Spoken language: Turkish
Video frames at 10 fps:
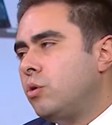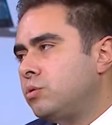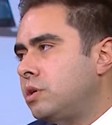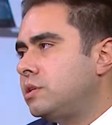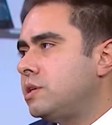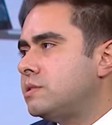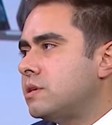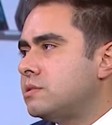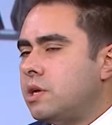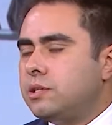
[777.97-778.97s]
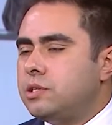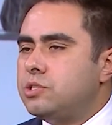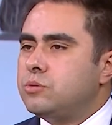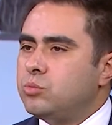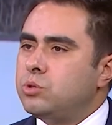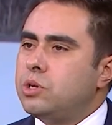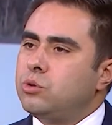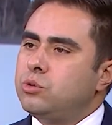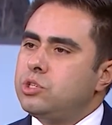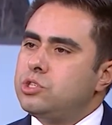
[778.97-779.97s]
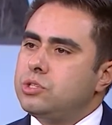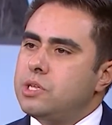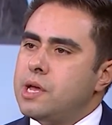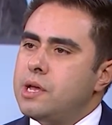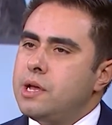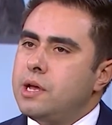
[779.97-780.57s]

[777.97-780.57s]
Onlar da lisans aldığı için bunlar onun içinde.